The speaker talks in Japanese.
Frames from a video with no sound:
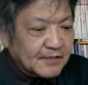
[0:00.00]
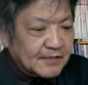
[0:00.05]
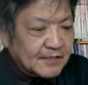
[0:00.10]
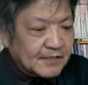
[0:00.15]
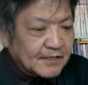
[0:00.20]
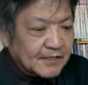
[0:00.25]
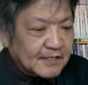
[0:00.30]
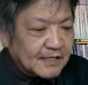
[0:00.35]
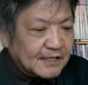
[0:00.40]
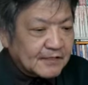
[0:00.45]

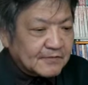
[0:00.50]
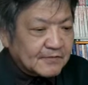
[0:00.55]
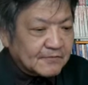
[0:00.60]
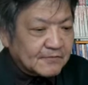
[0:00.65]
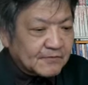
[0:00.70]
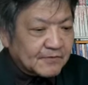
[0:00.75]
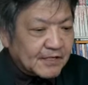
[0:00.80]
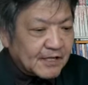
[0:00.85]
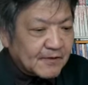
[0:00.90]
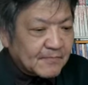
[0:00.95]
えー、韓
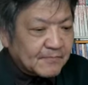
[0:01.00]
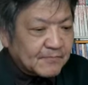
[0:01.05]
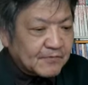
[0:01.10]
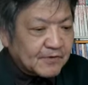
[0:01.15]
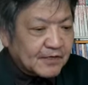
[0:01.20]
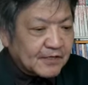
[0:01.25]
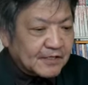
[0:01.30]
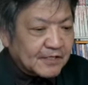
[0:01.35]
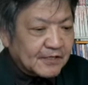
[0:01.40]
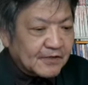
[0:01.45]
国の憲
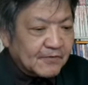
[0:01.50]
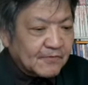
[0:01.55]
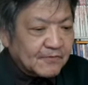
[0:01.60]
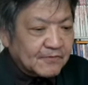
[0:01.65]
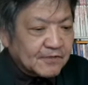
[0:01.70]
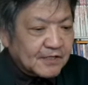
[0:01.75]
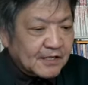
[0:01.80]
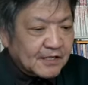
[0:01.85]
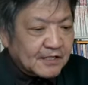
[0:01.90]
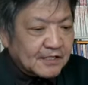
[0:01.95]
法は基
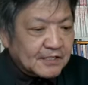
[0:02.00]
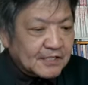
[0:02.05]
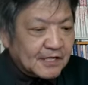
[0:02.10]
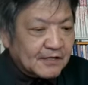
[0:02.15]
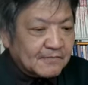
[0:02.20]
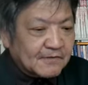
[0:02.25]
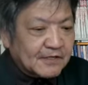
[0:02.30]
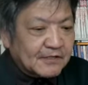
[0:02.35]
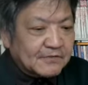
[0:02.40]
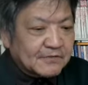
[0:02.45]
本的に
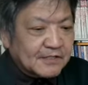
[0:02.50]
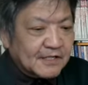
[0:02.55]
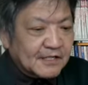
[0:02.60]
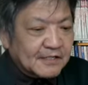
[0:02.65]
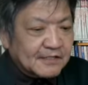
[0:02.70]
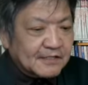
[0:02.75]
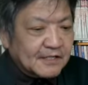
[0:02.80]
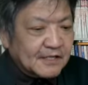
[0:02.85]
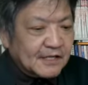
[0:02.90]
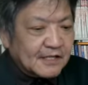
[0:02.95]
3割負
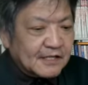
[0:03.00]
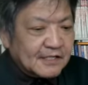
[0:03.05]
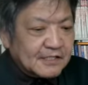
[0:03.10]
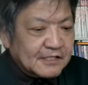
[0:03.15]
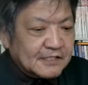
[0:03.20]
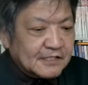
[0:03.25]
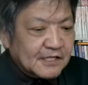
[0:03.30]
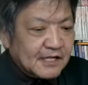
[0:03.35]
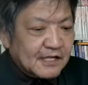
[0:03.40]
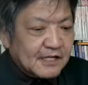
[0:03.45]
担で、
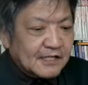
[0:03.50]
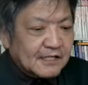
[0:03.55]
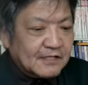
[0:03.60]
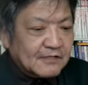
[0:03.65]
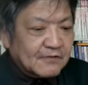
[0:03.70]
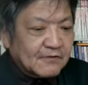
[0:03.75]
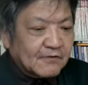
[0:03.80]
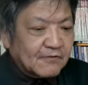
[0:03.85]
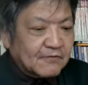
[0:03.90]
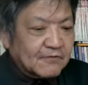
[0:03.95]
1歳以
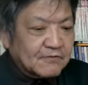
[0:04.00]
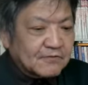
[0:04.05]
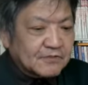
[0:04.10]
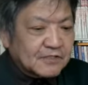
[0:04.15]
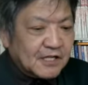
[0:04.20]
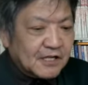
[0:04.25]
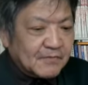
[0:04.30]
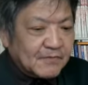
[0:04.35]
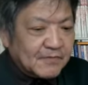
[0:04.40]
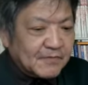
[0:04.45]
上6
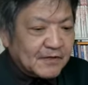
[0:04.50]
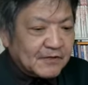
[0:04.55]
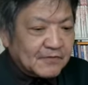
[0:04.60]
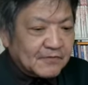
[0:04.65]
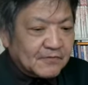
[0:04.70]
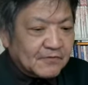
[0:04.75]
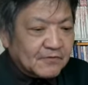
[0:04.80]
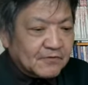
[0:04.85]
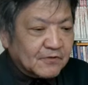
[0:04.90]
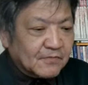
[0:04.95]
歳未満
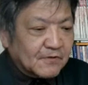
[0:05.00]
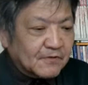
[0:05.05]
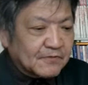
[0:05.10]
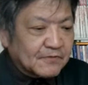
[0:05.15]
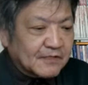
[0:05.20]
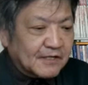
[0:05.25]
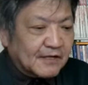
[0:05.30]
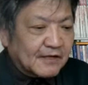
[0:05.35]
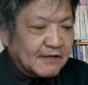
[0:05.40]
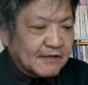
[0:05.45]
の子供
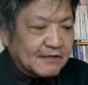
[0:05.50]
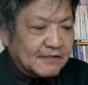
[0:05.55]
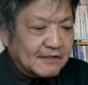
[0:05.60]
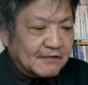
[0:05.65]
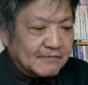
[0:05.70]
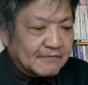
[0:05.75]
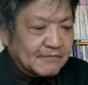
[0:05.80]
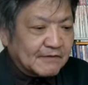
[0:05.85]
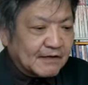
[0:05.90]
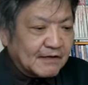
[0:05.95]
負担
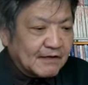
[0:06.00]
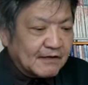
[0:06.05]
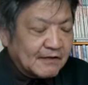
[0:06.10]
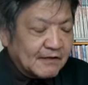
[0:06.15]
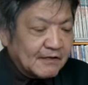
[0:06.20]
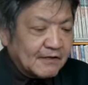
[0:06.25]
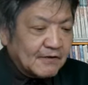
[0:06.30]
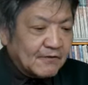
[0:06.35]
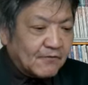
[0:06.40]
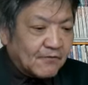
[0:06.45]
金は
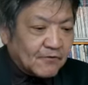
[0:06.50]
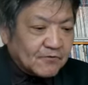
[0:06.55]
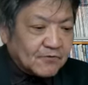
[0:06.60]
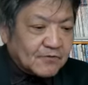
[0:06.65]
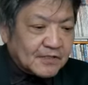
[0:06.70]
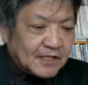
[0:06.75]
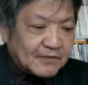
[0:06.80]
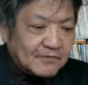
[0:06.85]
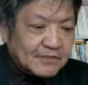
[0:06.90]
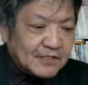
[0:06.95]
大
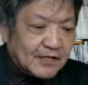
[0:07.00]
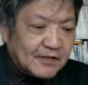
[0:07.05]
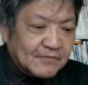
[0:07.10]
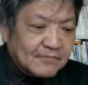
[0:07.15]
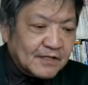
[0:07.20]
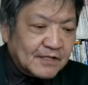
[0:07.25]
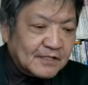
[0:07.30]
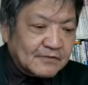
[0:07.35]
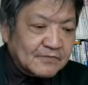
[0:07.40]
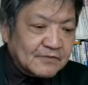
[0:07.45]
人の
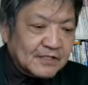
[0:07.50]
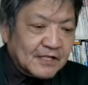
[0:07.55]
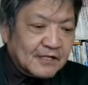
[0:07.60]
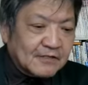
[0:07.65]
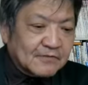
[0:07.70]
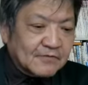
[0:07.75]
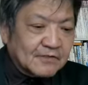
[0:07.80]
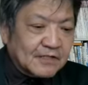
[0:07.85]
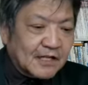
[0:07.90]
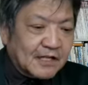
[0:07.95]
3割負
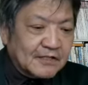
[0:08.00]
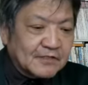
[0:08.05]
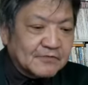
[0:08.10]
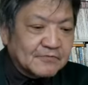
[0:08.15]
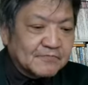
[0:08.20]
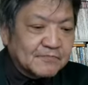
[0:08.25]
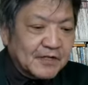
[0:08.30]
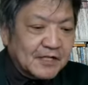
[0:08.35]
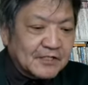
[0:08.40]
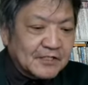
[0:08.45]
担の
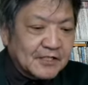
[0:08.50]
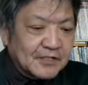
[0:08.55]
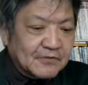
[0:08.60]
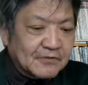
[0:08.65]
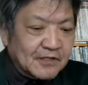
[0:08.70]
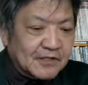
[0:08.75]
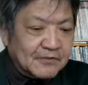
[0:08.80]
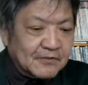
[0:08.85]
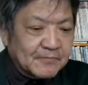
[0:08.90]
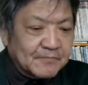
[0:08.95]

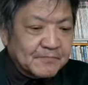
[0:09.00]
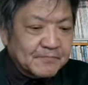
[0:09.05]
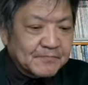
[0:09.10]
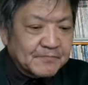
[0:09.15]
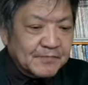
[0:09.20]
70%だと。